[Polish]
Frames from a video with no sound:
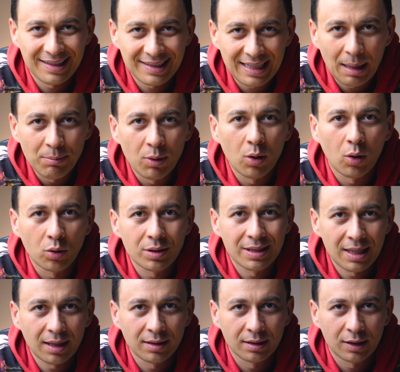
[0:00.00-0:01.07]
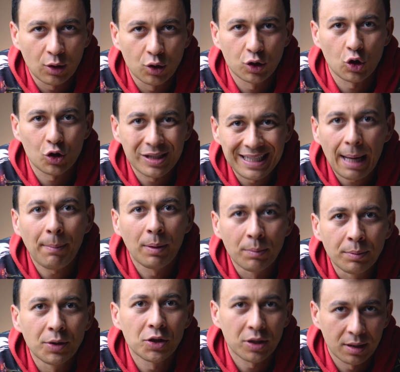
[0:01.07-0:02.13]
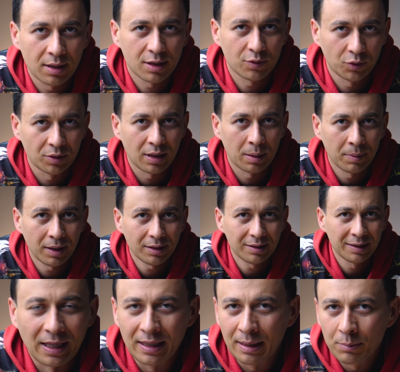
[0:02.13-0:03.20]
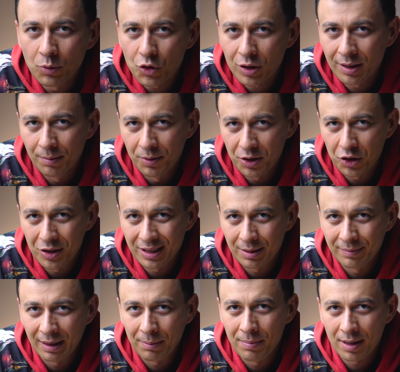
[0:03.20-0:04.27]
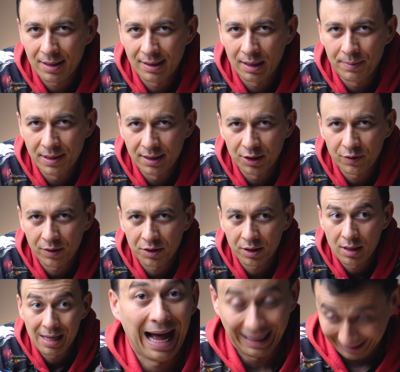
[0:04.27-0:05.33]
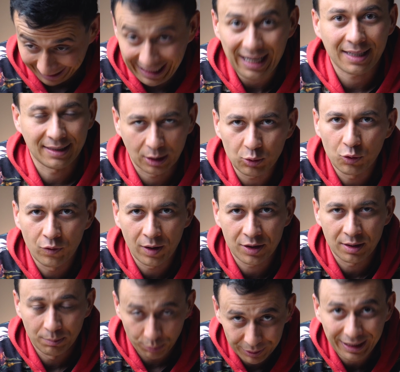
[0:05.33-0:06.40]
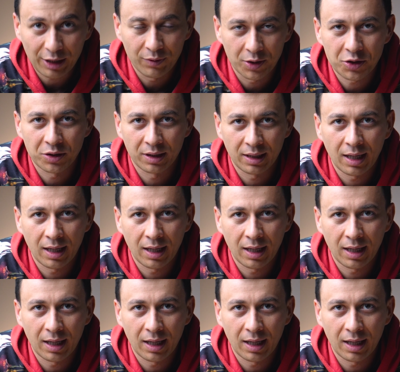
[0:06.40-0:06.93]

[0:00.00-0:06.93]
samooceny, tego co sam myślę na swój temat i nie muszę myśleć, że jestem najbardziej zajebisty na świecie, a teraz tak uważam, bo tak właśnie